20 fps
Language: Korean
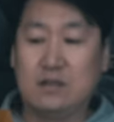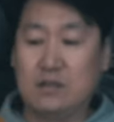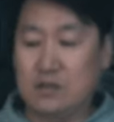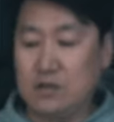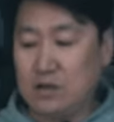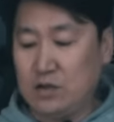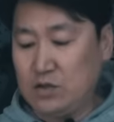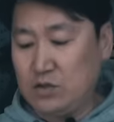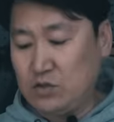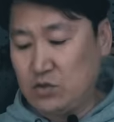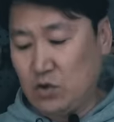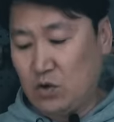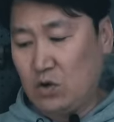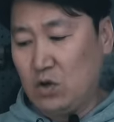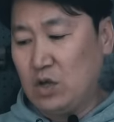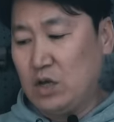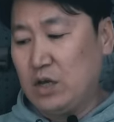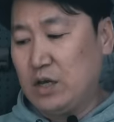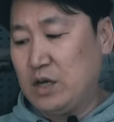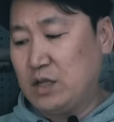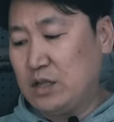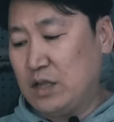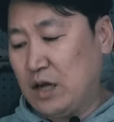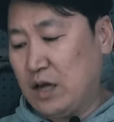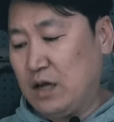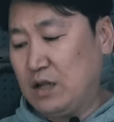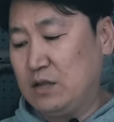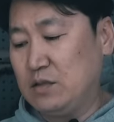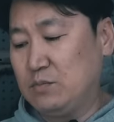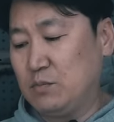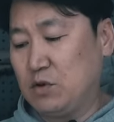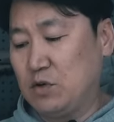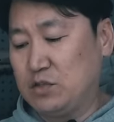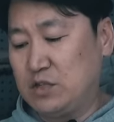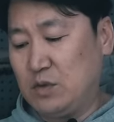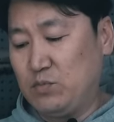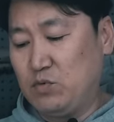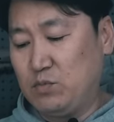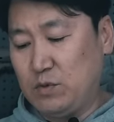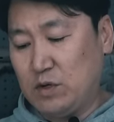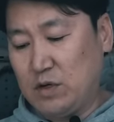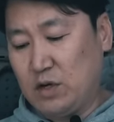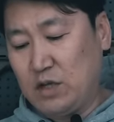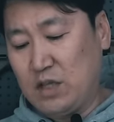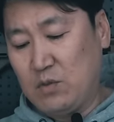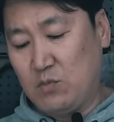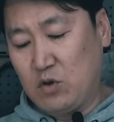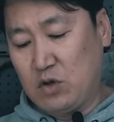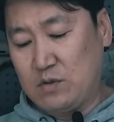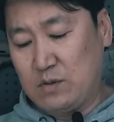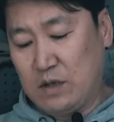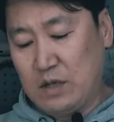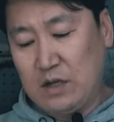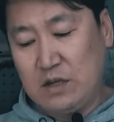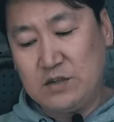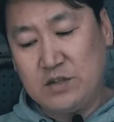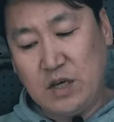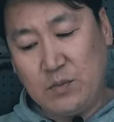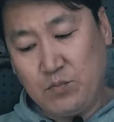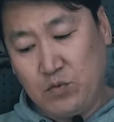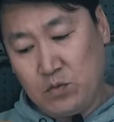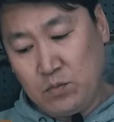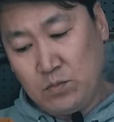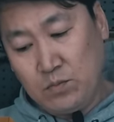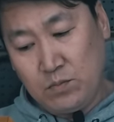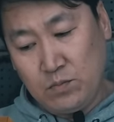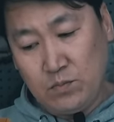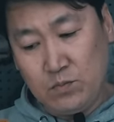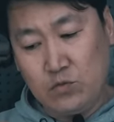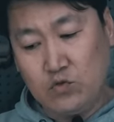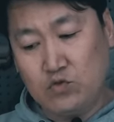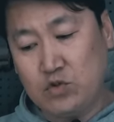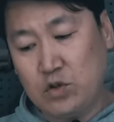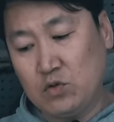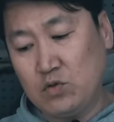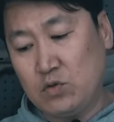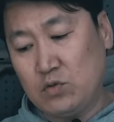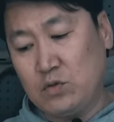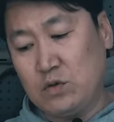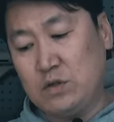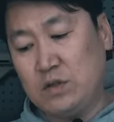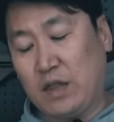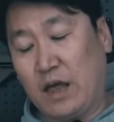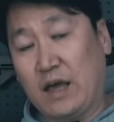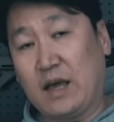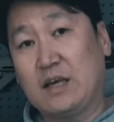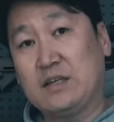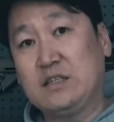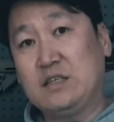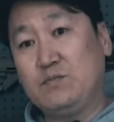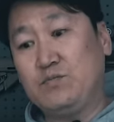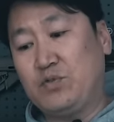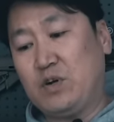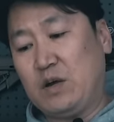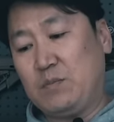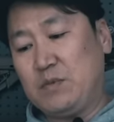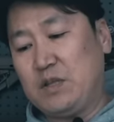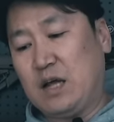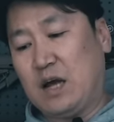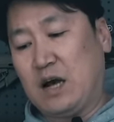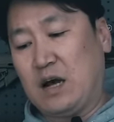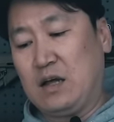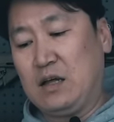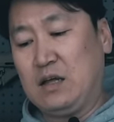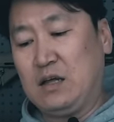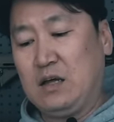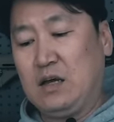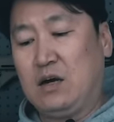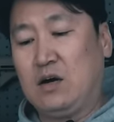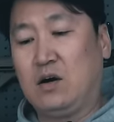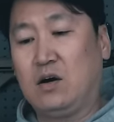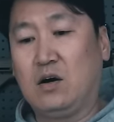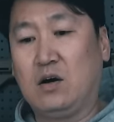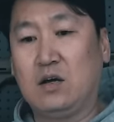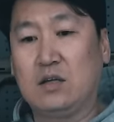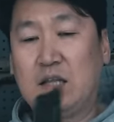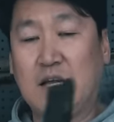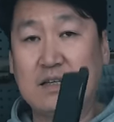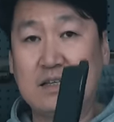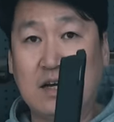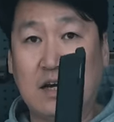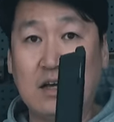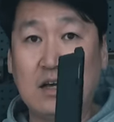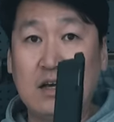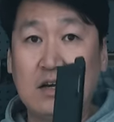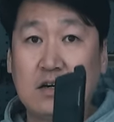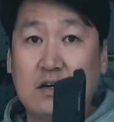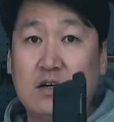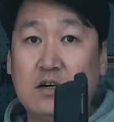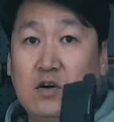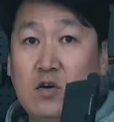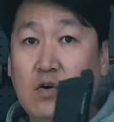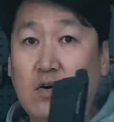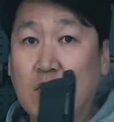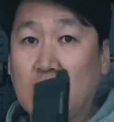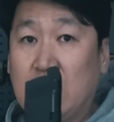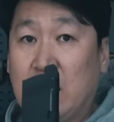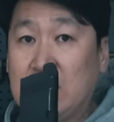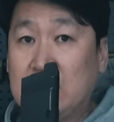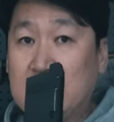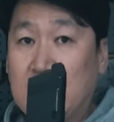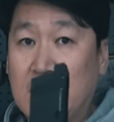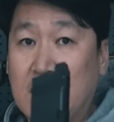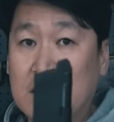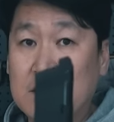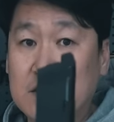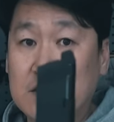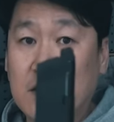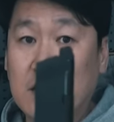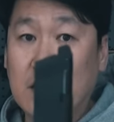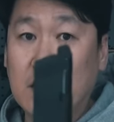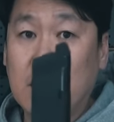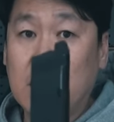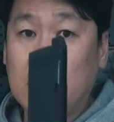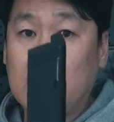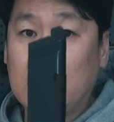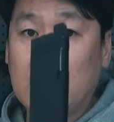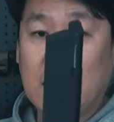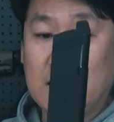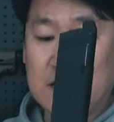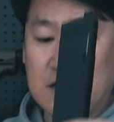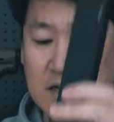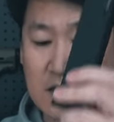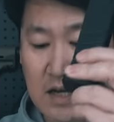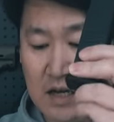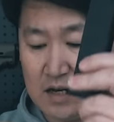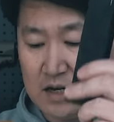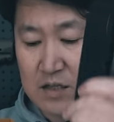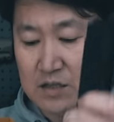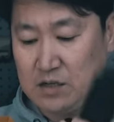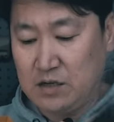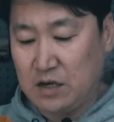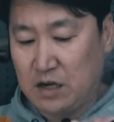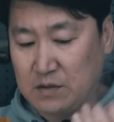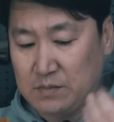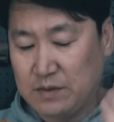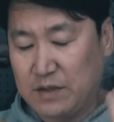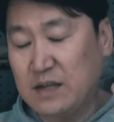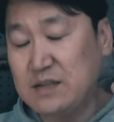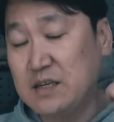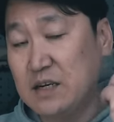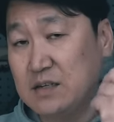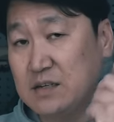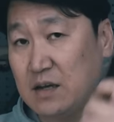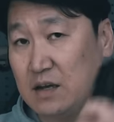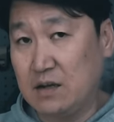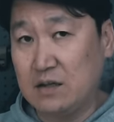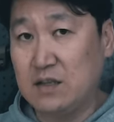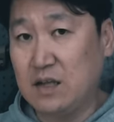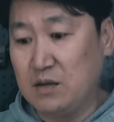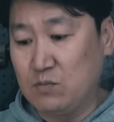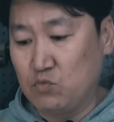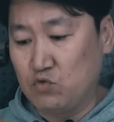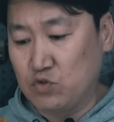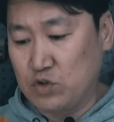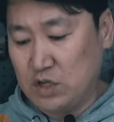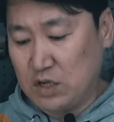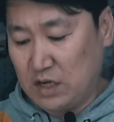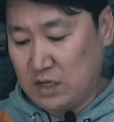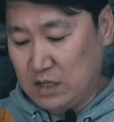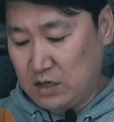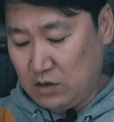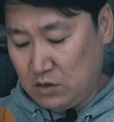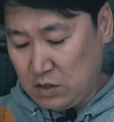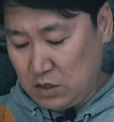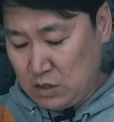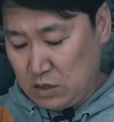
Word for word: 들어있죠 일단 뭐 제품을 꺼내 보겠습니다 제품 구성은 되게 심플합니다 어, 탄창 글록 탄창 같이 생겨 있는 탄창이 하나 들어가 있습니다 탄창은 상당히 묵직하네요